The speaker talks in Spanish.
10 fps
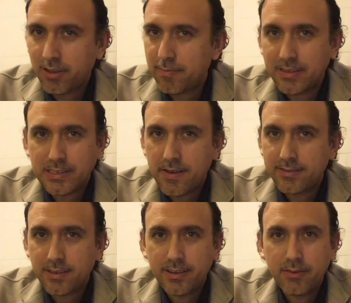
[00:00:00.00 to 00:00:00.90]
porque
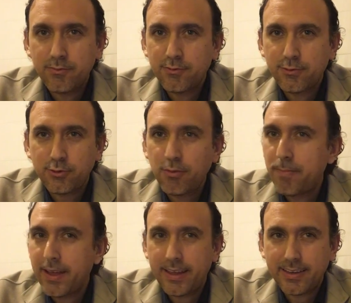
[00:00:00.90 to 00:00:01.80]
pensabas tener un
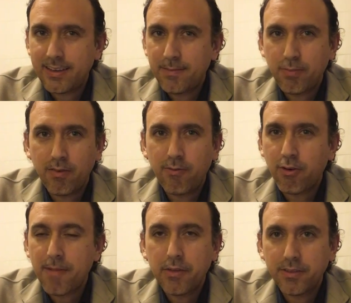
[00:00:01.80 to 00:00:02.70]
super equipo
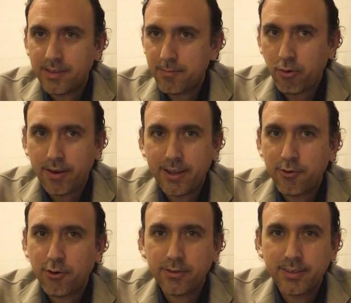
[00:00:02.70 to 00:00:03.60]
formado en tiempo
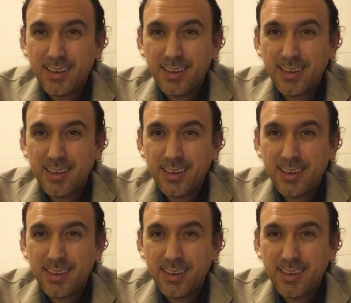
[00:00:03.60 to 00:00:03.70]
récord